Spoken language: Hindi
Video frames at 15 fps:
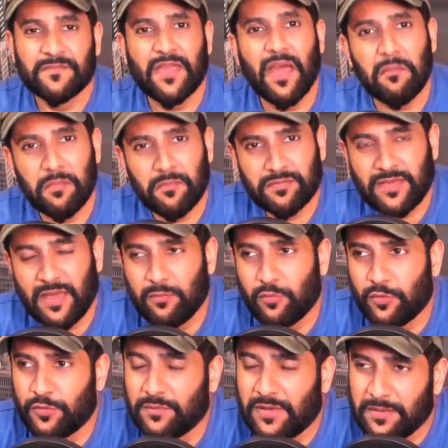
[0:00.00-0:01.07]
क्या क्या
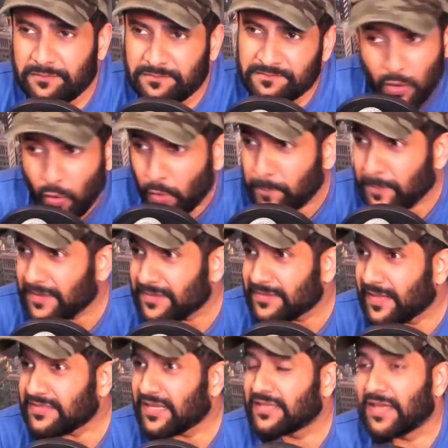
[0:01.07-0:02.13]
बोलूँ मतलब और फिर
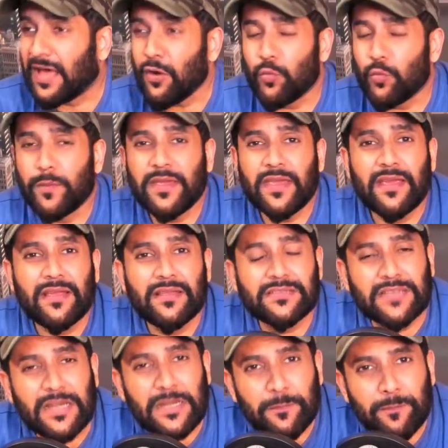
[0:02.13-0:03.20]
दस हजार रुपए के
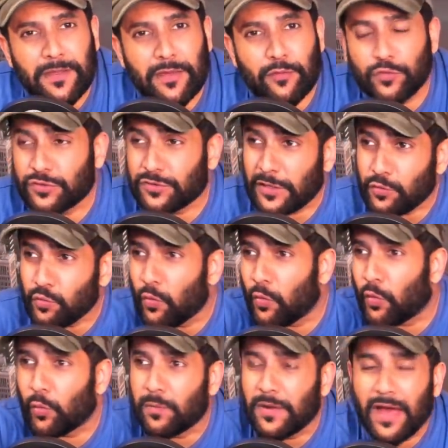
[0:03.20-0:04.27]
सेट पे कुछ टट्टुओं
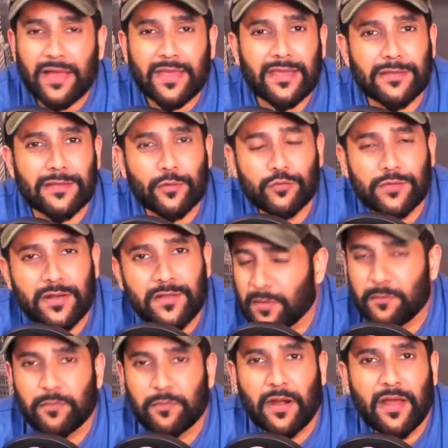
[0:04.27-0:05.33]
को बुला के इधर उधर
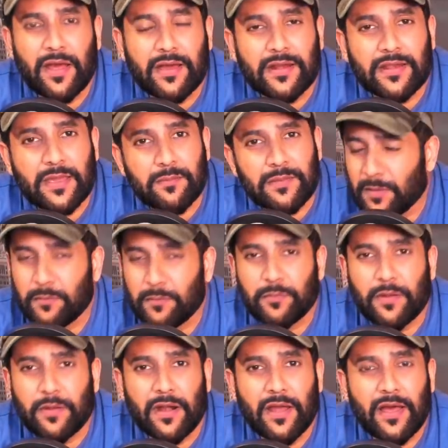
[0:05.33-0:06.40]
खड़ा करके मतलब
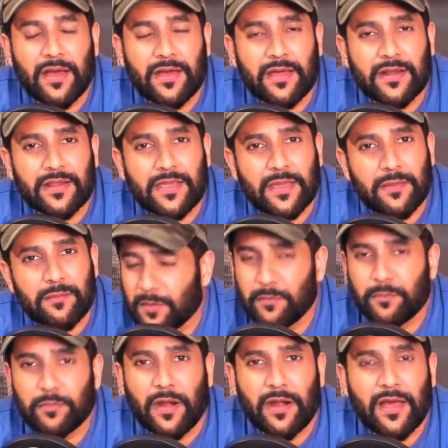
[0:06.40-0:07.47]
खड़ा करके
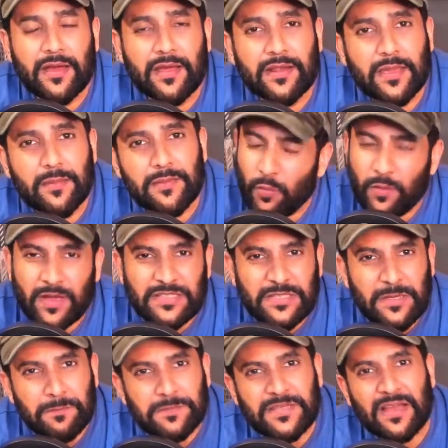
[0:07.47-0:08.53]
मतलब खड़ा करके मतलब
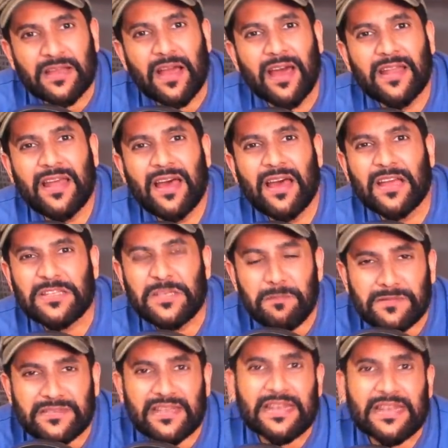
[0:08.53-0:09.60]
अजीब सा गाना अजीब
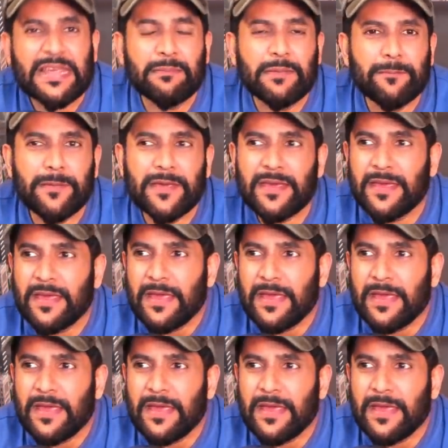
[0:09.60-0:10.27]
से लेवल पे